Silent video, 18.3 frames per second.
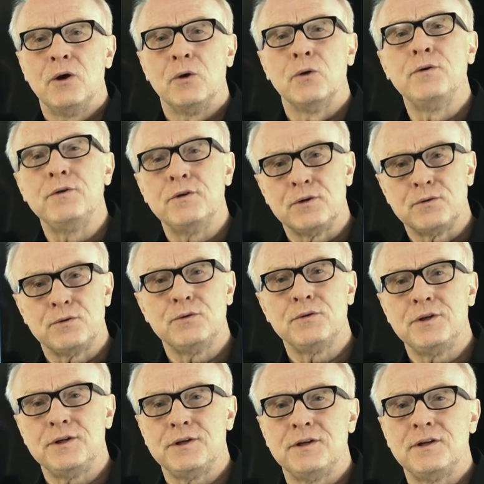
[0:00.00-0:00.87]
und
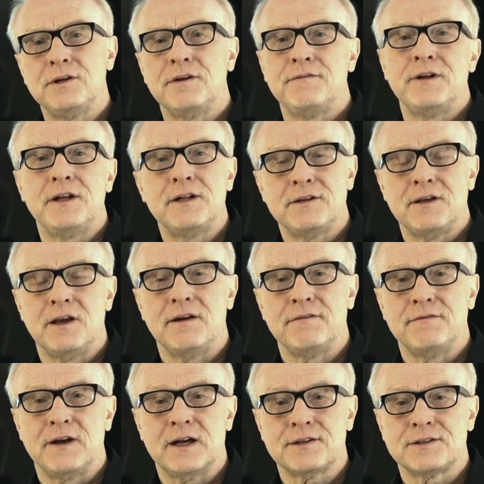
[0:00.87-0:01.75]
natürlich in der Welt der
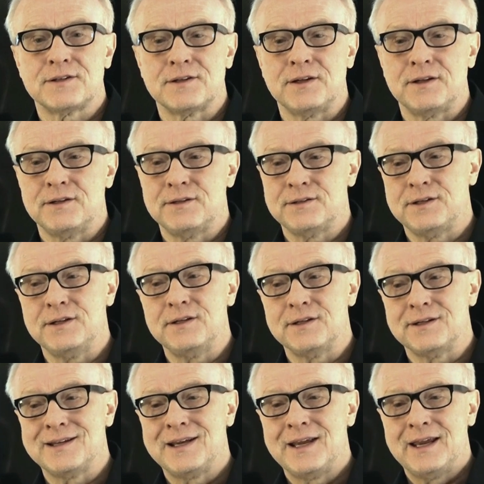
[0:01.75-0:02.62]
Erwachsenen
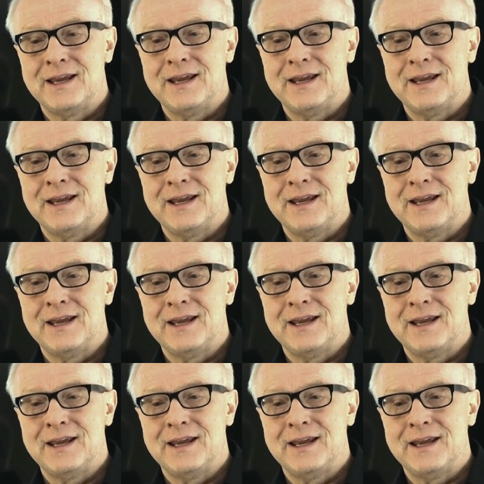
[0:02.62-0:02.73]
sind